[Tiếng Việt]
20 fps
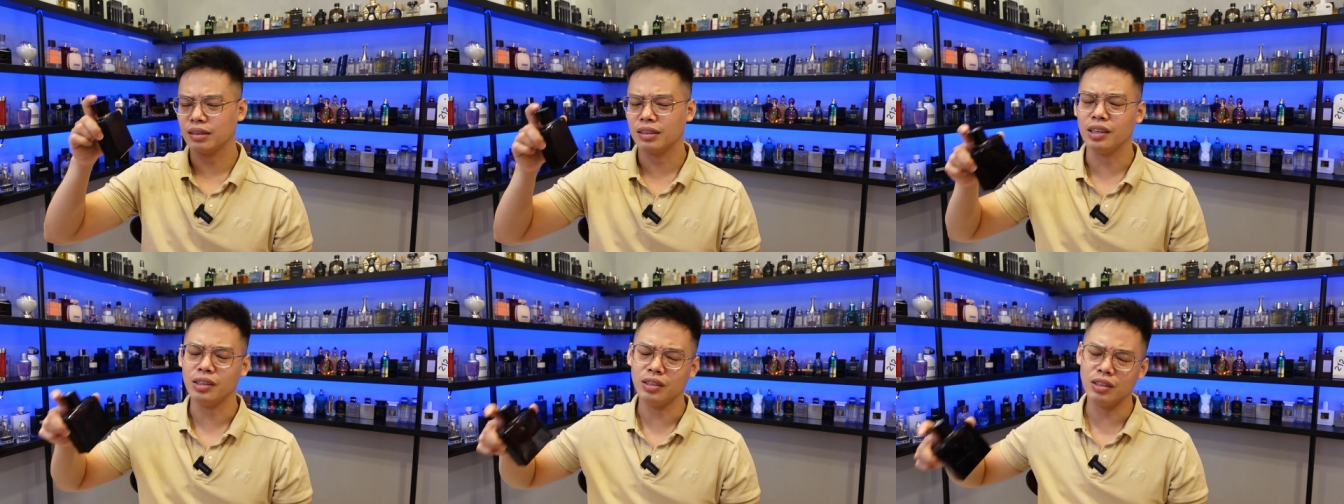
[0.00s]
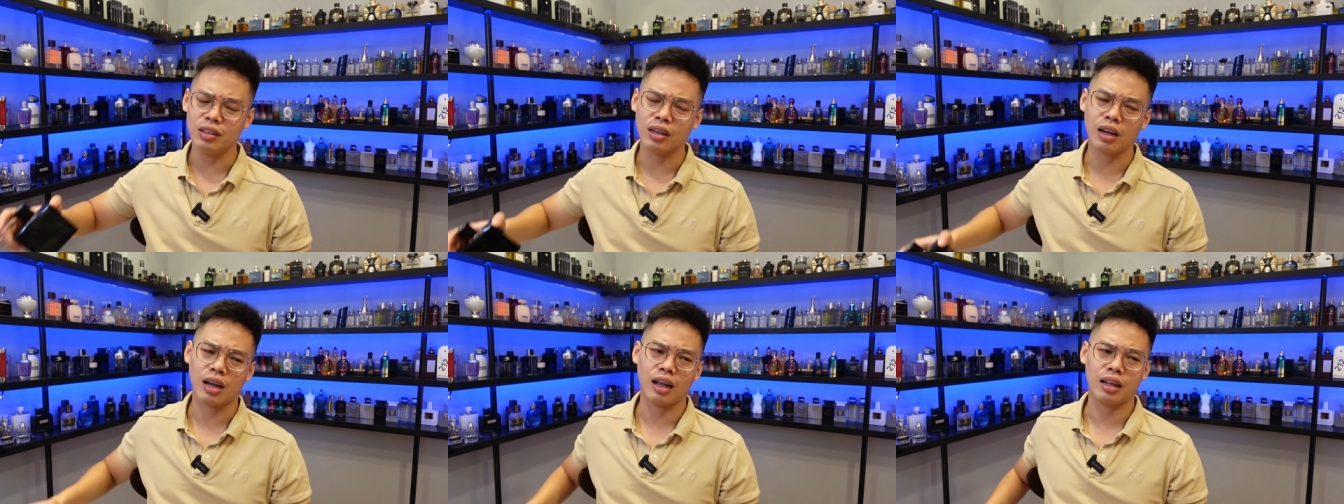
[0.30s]
gần
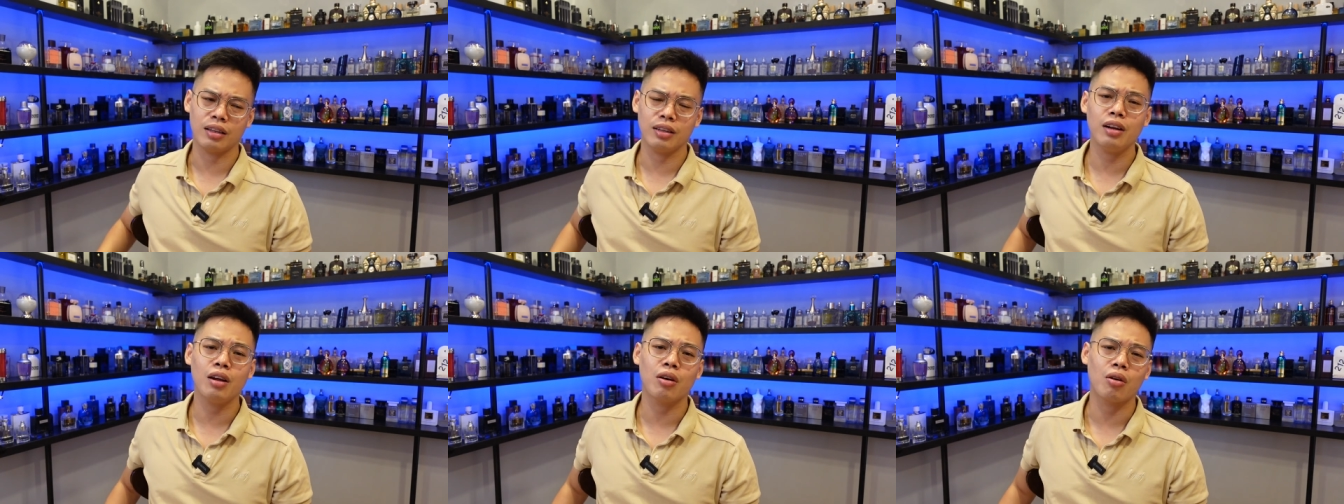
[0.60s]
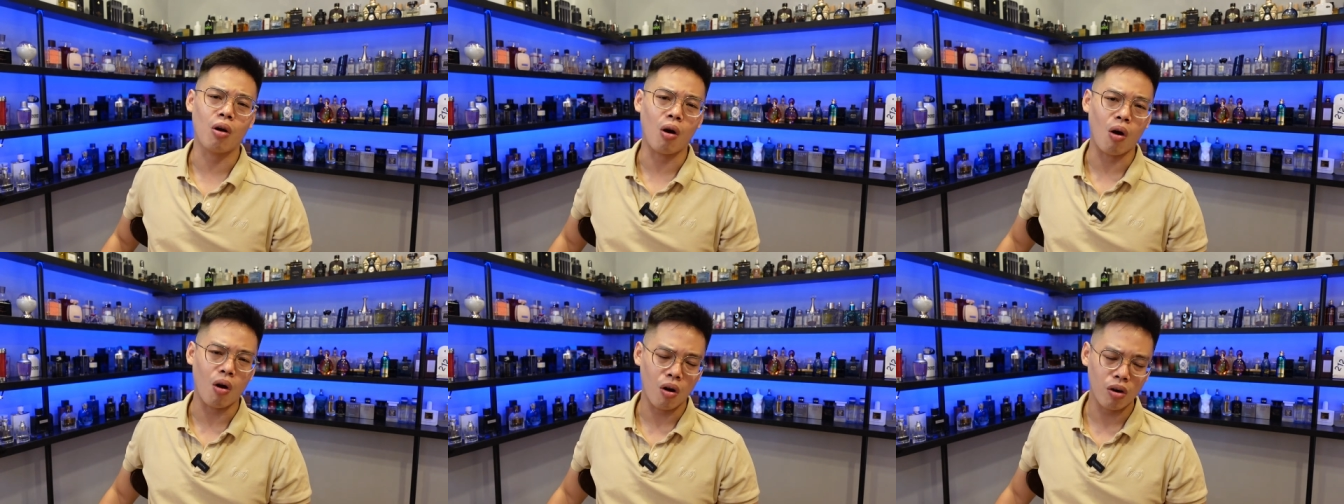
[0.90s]
như là rất là
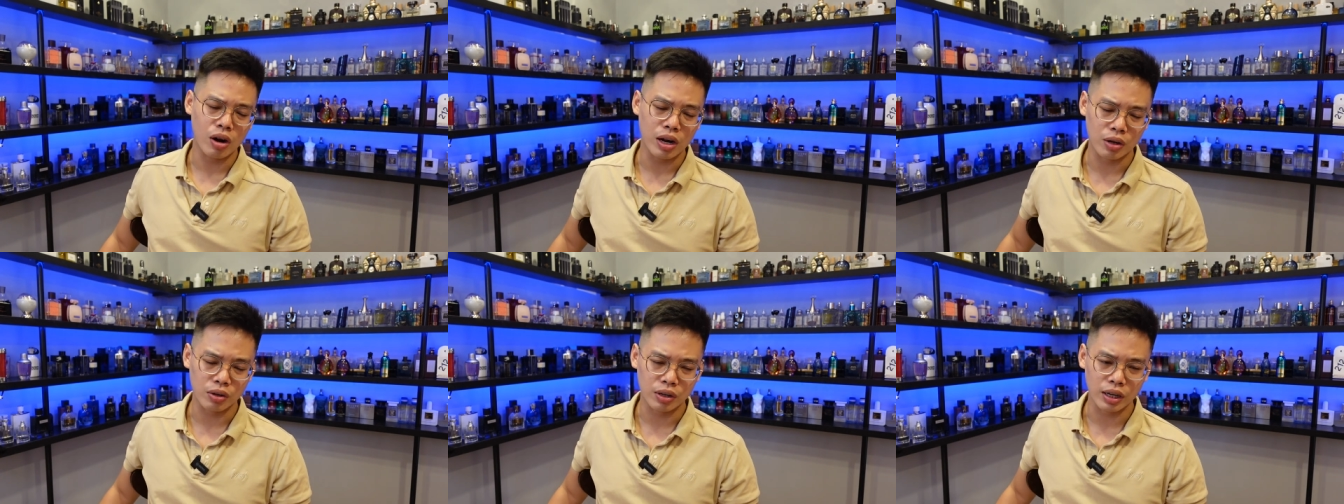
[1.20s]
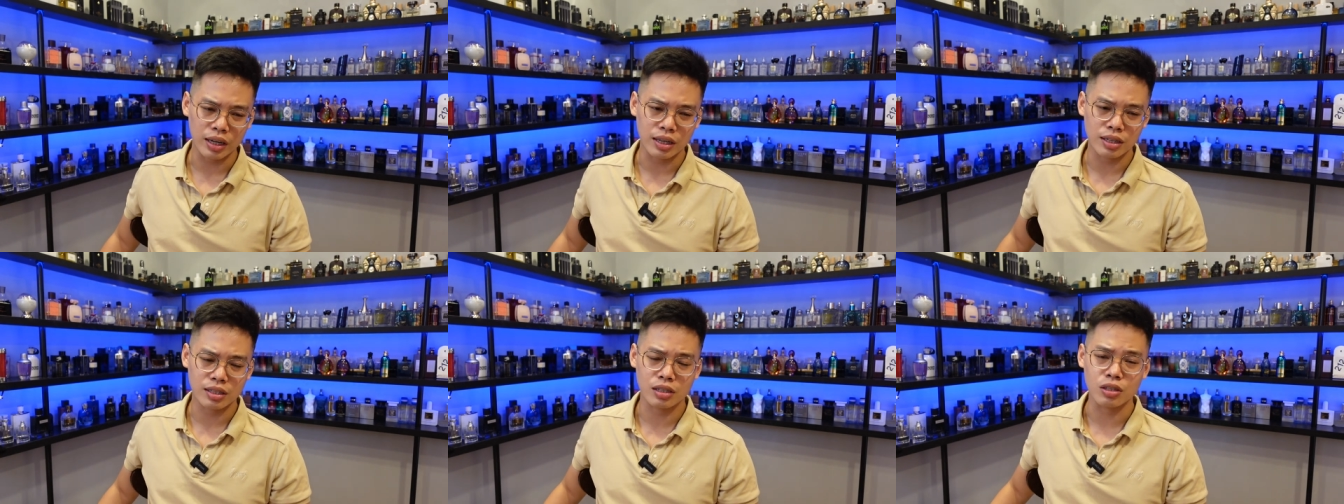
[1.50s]
khó để có
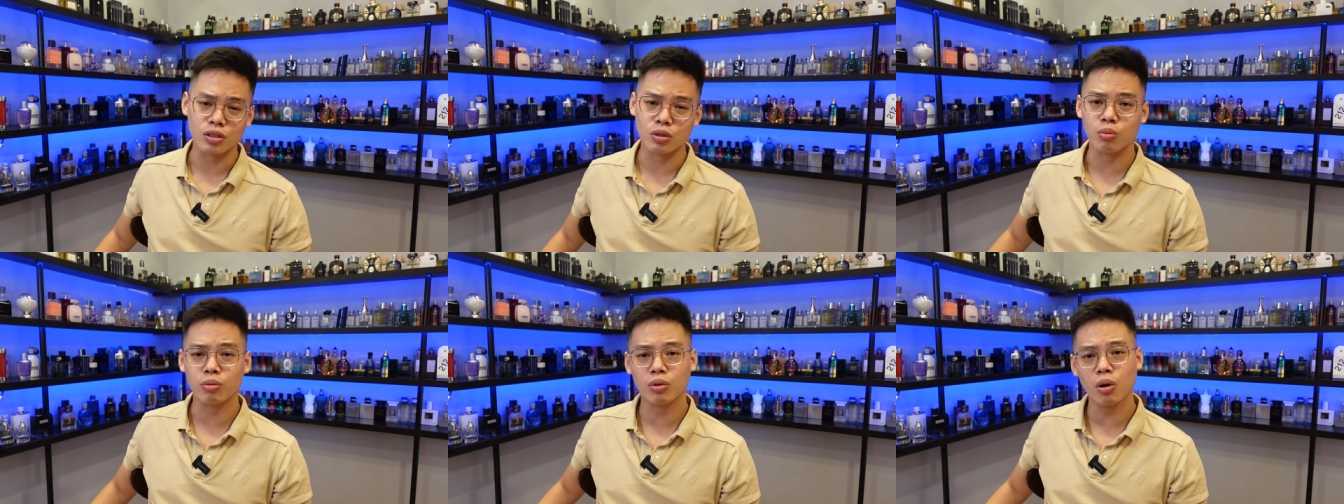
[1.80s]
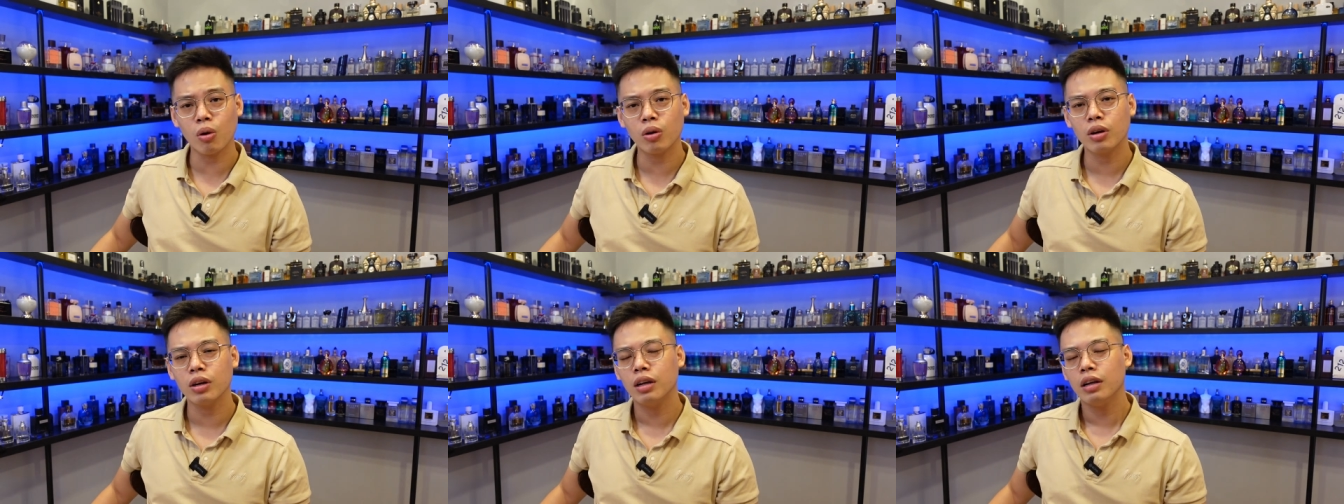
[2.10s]
thể sử dụng
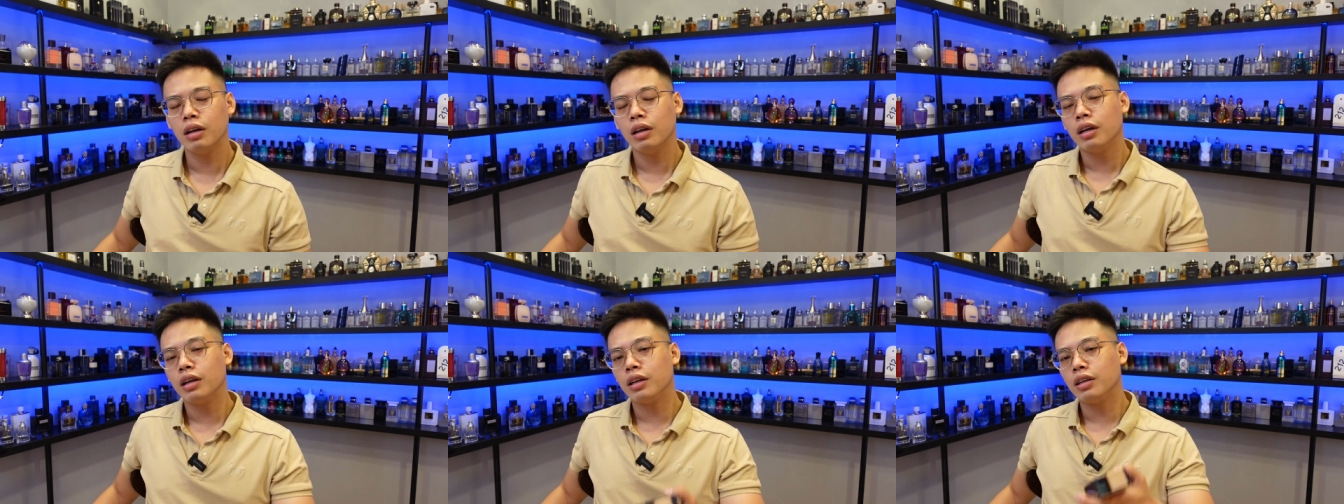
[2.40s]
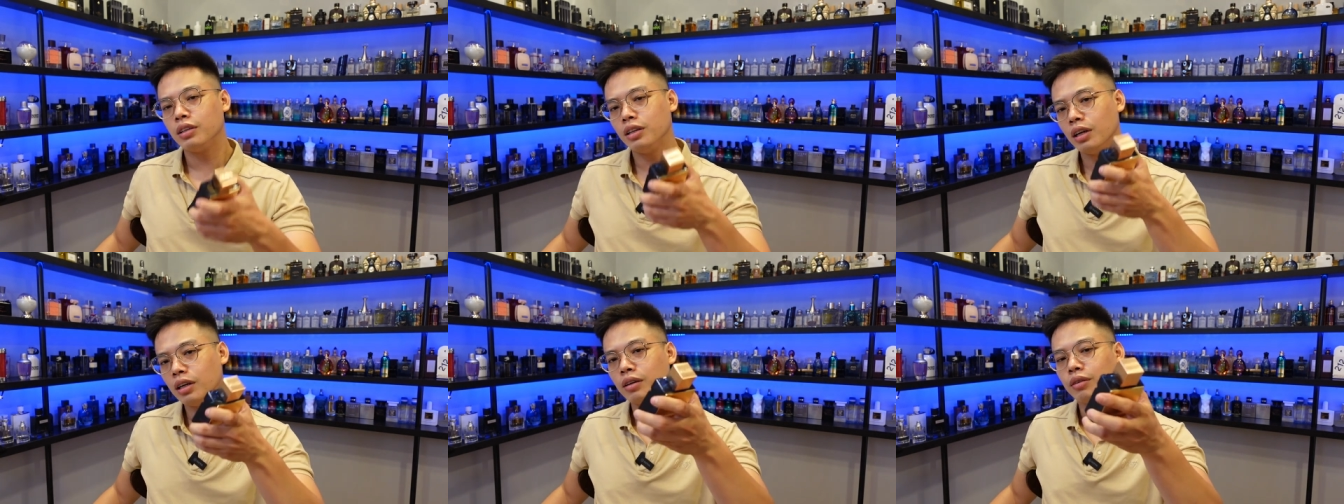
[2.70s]
tốt
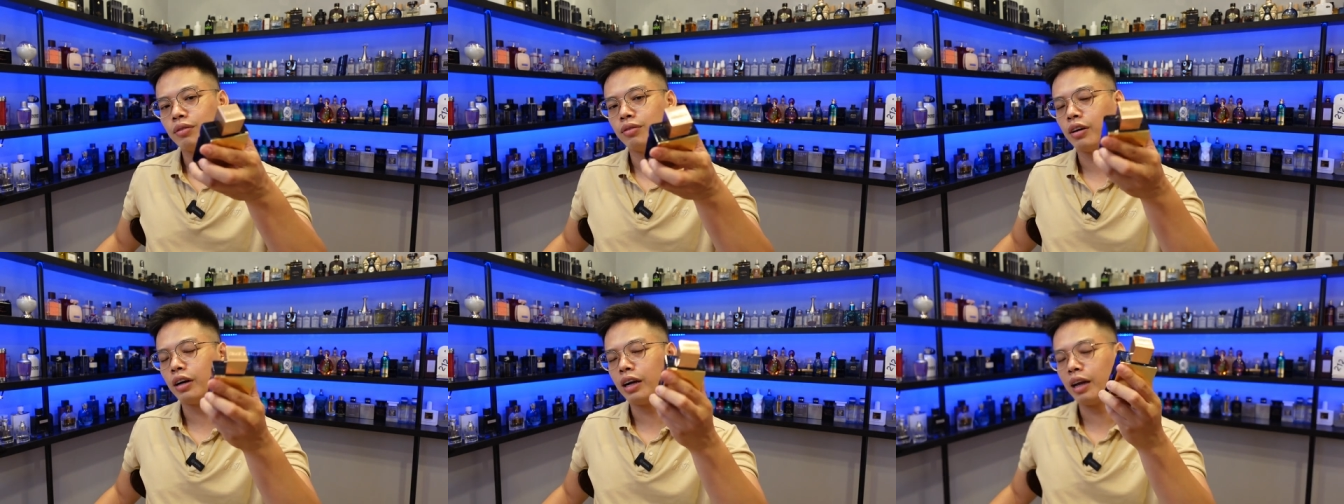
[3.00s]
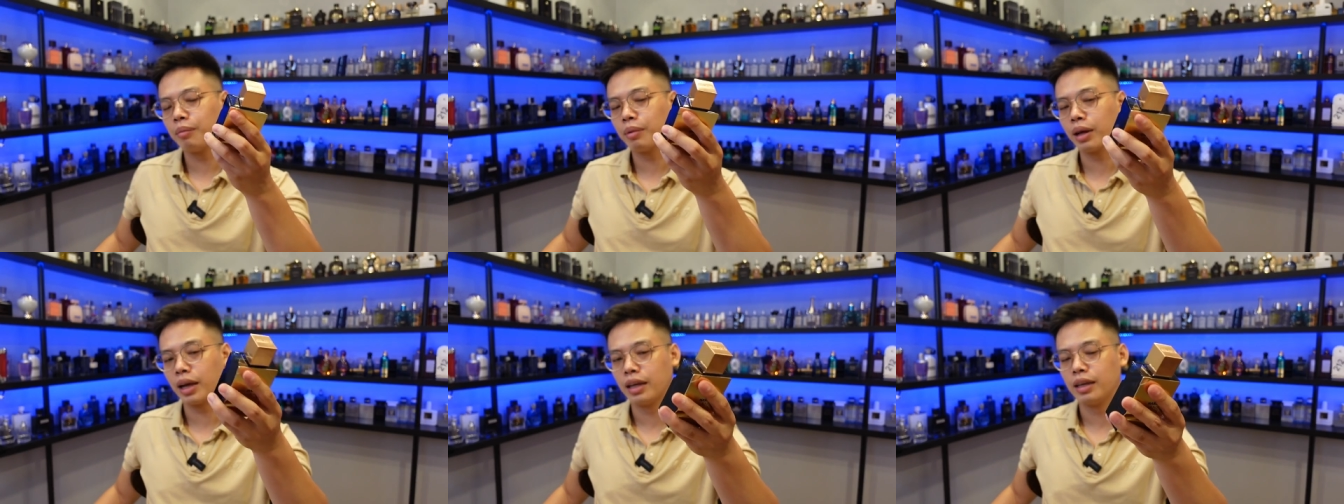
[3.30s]
nhưng với
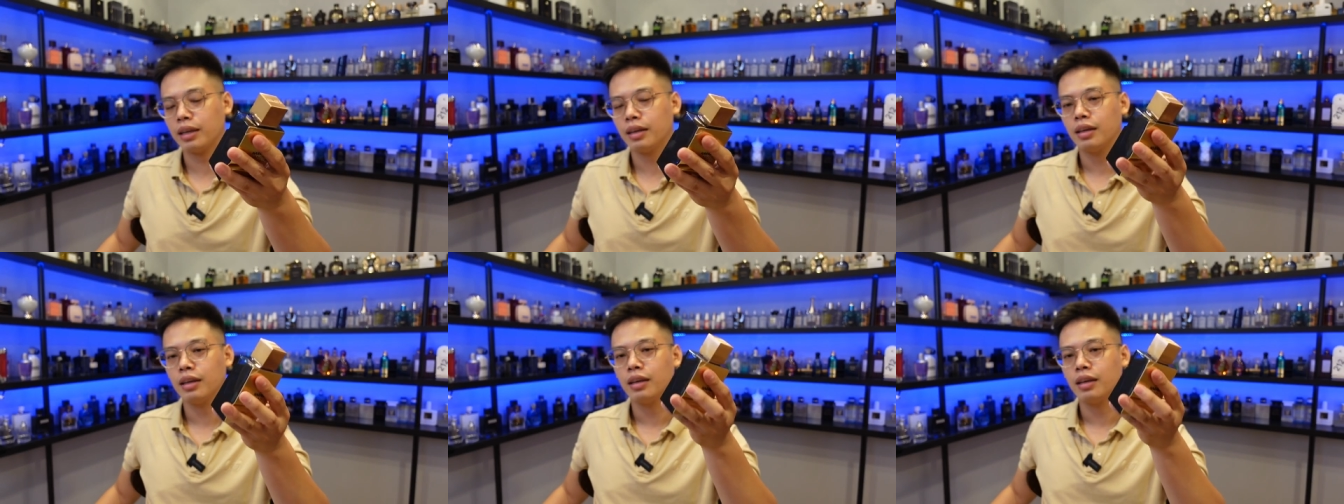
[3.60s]
em này